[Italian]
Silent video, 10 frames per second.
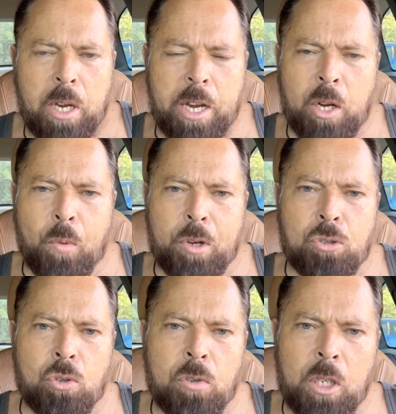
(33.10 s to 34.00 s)
in
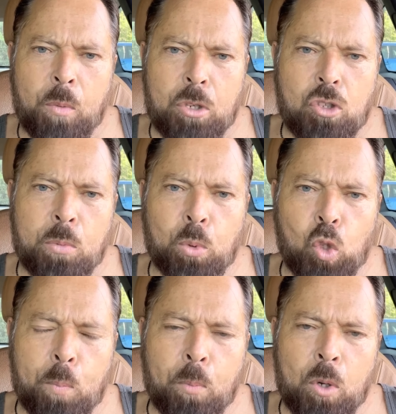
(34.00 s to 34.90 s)
questo, in questo
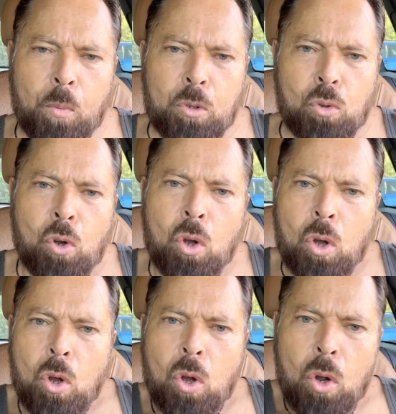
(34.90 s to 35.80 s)
purtroppo, in questo
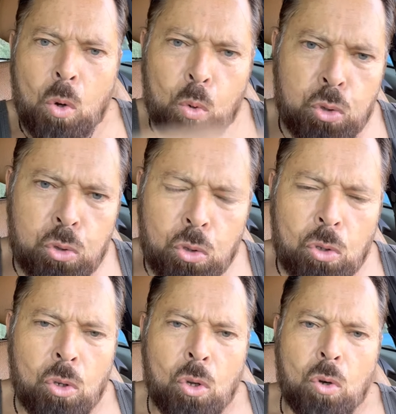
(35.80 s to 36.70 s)
lustro,
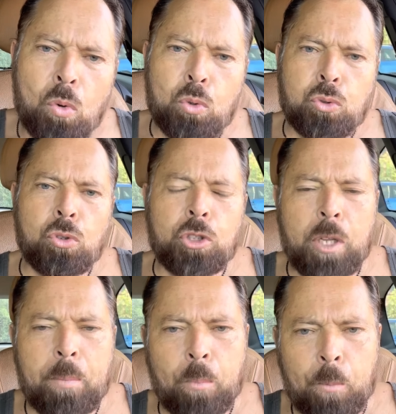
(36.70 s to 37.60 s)
lustro di
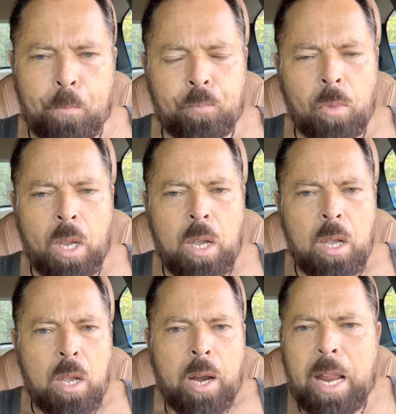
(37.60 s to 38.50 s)
tempo.
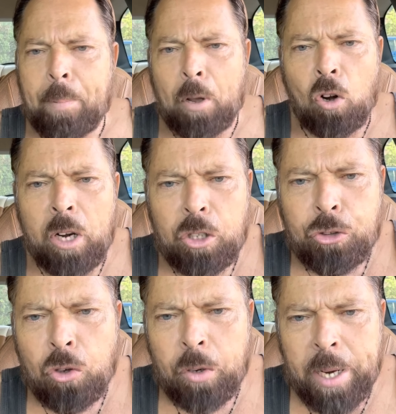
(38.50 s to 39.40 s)
Le parole di
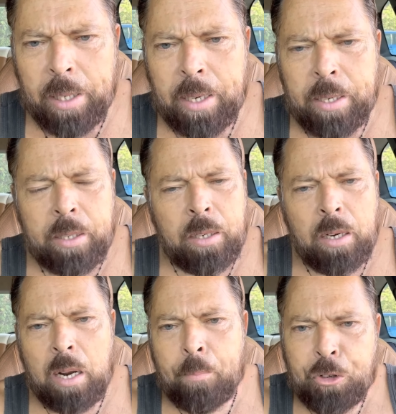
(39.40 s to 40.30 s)
John Elkan
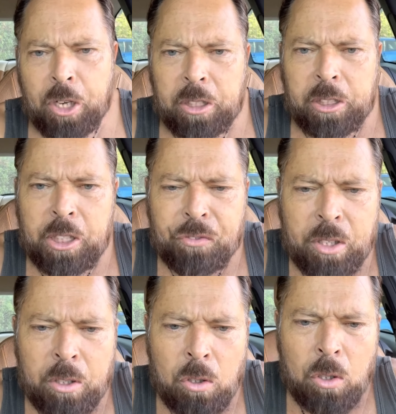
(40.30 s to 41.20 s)

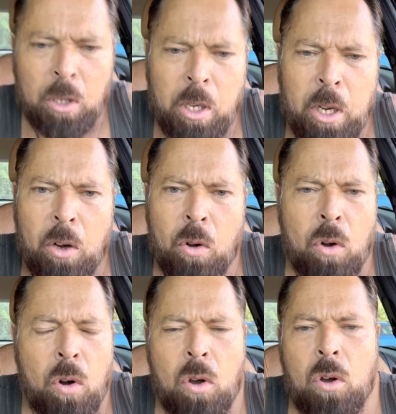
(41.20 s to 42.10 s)
certificano
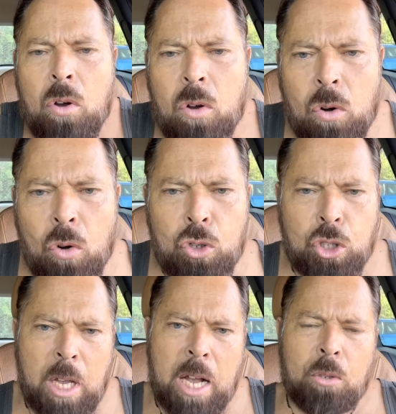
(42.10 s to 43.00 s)
lo, lo
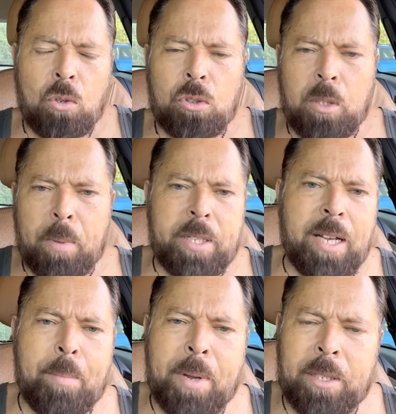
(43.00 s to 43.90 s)
stato di
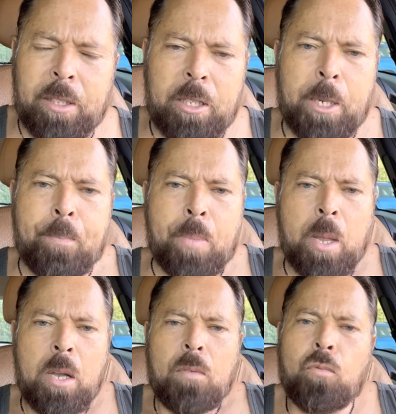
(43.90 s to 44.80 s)
praticamente di
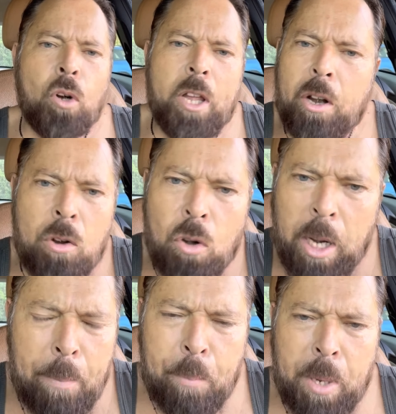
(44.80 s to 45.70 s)
voler non
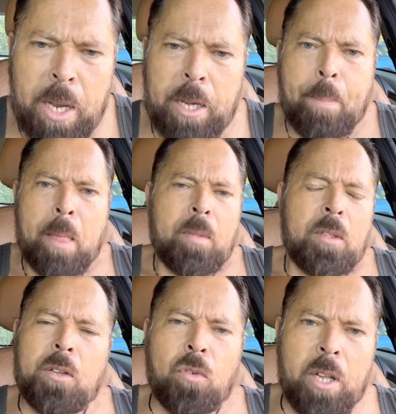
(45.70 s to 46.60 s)
cambiare,
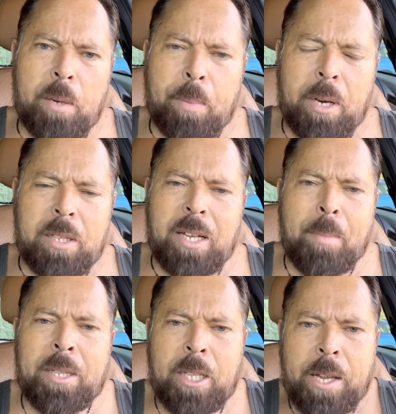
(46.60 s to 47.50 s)
di voler
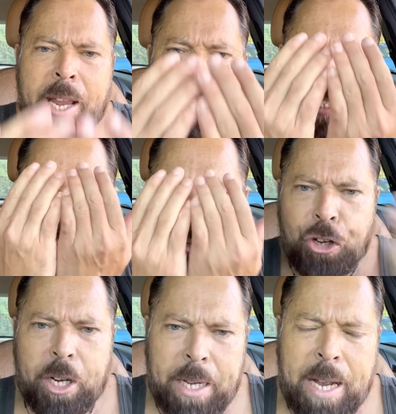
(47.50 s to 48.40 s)
praticamente essere
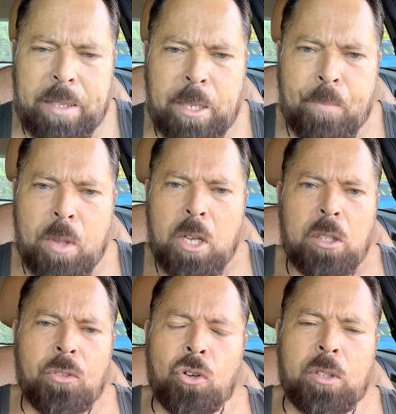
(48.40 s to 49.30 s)
ciecati
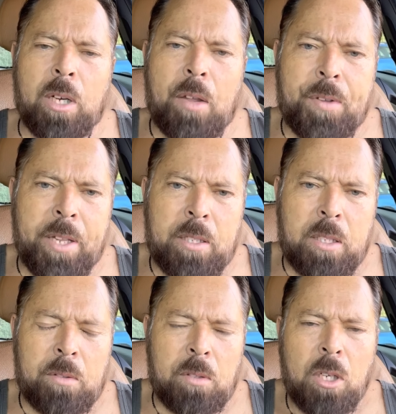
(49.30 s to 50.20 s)
di fronte
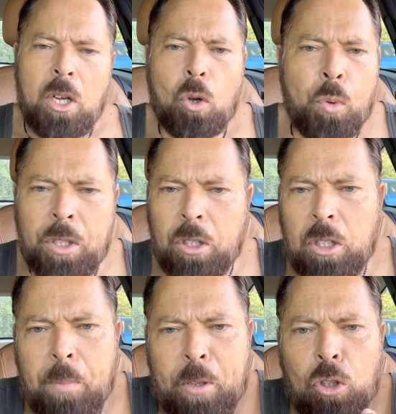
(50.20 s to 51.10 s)
all'evidenza. Quindi
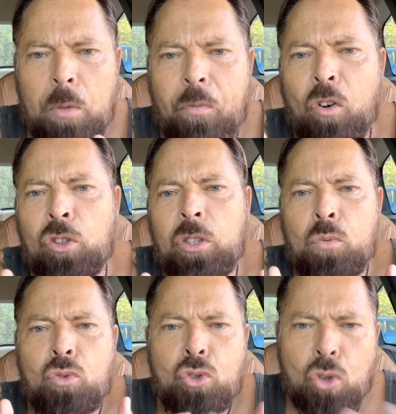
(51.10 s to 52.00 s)
ripeto, di fronte a
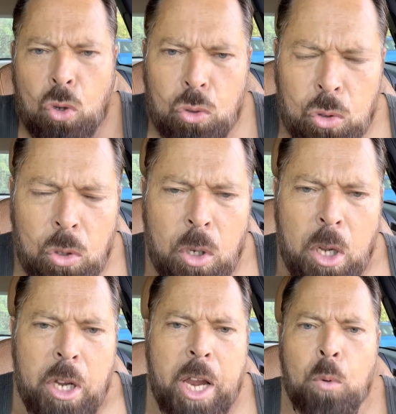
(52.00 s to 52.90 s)
un sordo
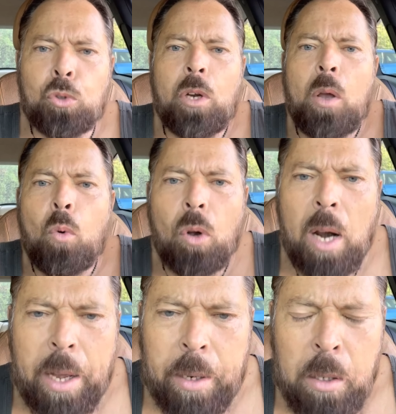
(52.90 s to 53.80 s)
è inutile
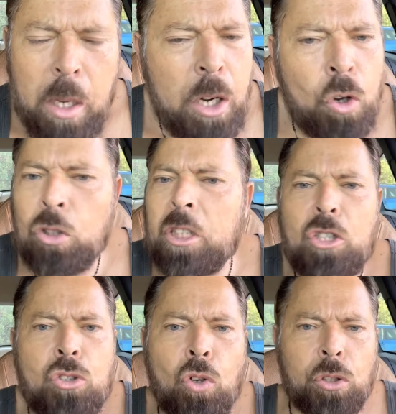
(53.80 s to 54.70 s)
urlare, non ti
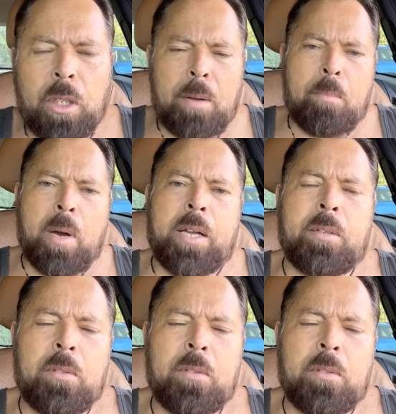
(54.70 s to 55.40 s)
ascolterà mai